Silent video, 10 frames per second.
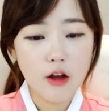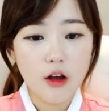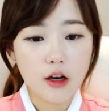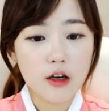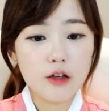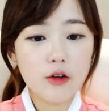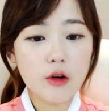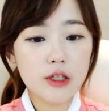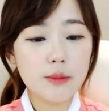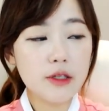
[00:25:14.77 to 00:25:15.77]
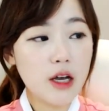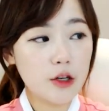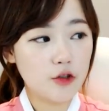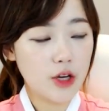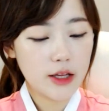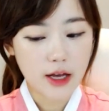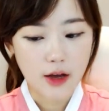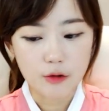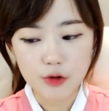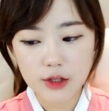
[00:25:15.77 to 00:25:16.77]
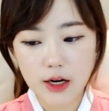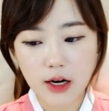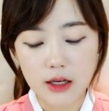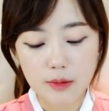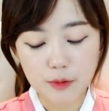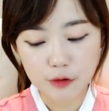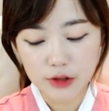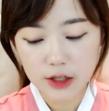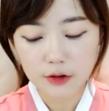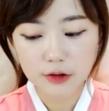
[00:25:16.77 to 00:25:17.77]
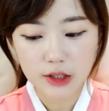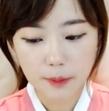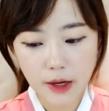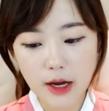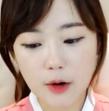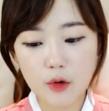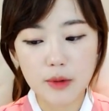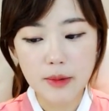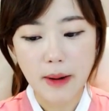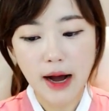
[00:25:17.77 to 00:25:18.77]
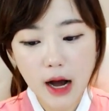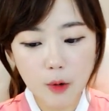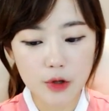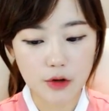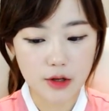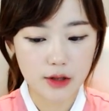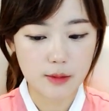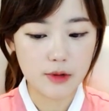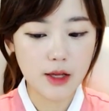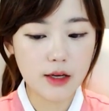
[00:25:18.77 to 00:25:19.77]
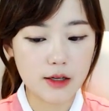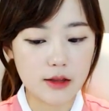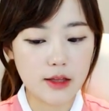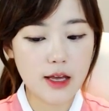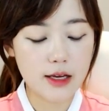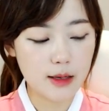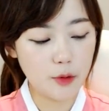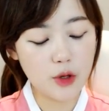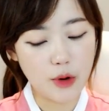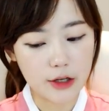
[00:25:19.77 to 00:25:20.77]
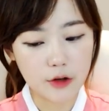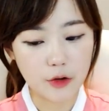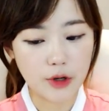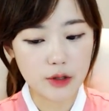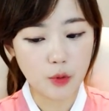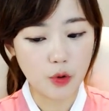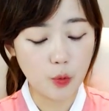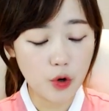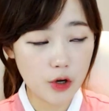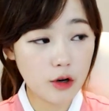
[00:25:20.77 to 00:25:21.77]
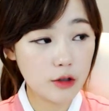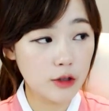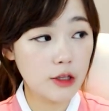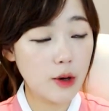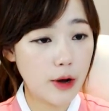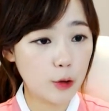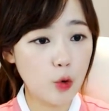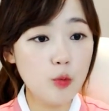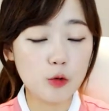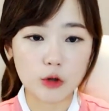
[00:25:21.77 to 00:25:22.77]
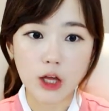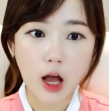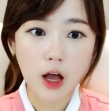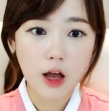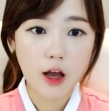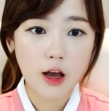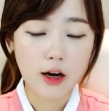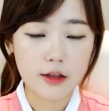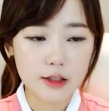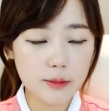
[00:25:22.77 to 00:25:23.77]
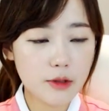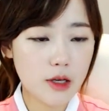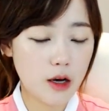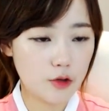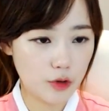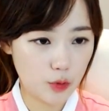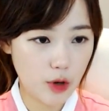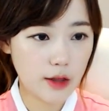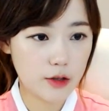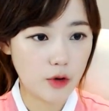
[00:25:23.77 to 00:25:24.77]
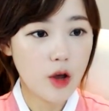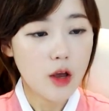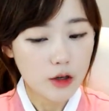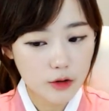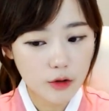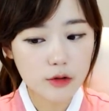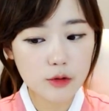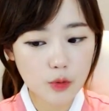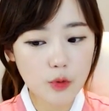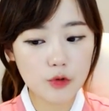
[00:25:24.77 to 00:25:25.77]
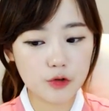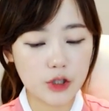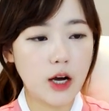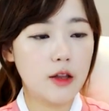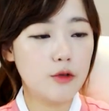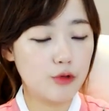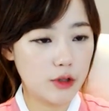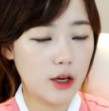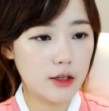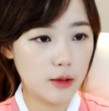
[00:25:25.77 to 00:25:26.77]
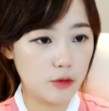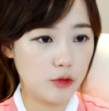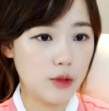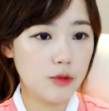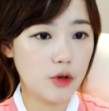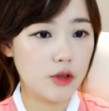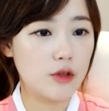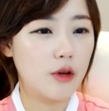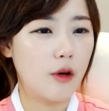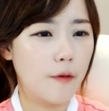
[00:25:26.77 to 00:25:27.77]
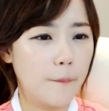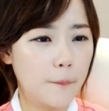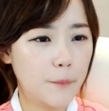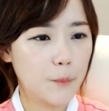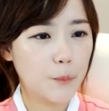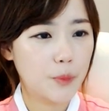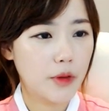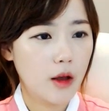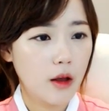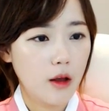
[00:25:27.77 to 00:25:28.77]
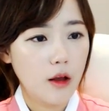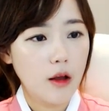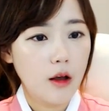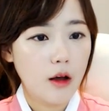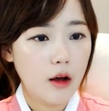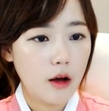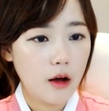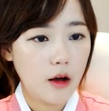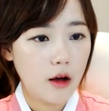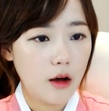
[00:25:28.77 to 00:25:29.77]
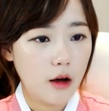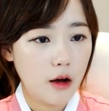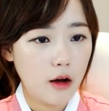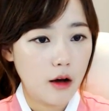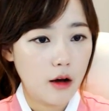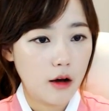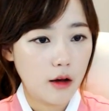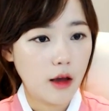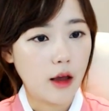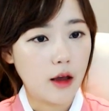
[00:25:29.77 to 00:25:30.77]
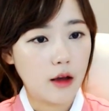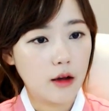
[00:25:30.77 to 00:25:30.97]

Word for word: 그러니까 그런 게 식민사관 중에 하나예요. 우리나라가 이미 붕당 정치의 폐해로 이미 망하고 있었기 때문에 그때 일본이 와서 너네들을 오히려, 오히려 근대화에 도움을 줬다. 라는 식민사관 중에 또 하나죠. 그것을 또 주장하는 우리나라 사람들도 심지어 있어요. 아, 예.